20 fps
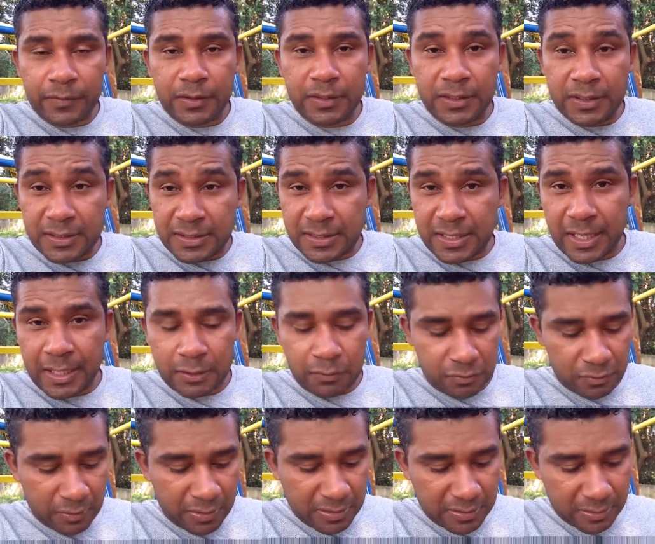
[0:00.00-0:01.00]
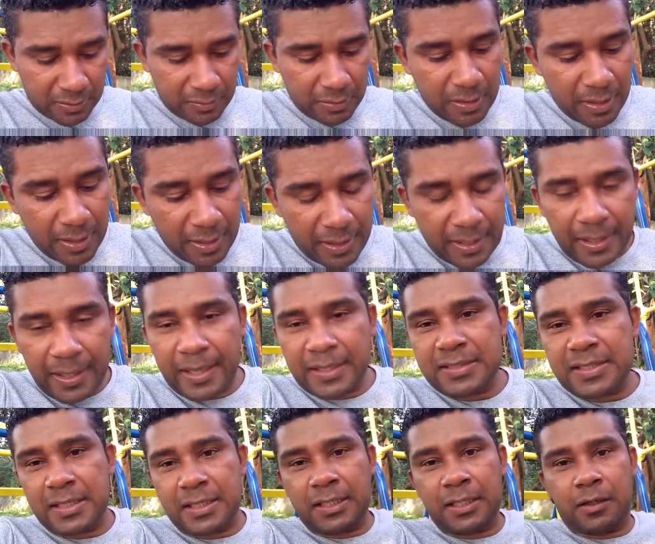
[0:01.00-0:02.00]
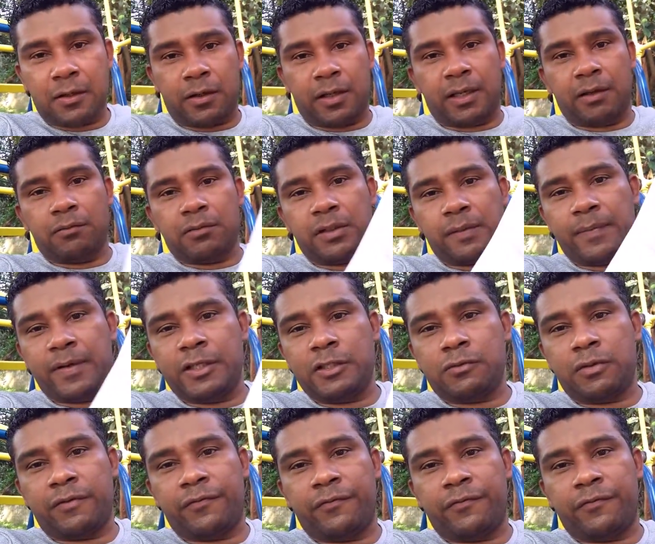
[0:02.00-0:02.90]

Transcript: iniciar o seu desenho. Esse aqui, ó, é o tamanho de uma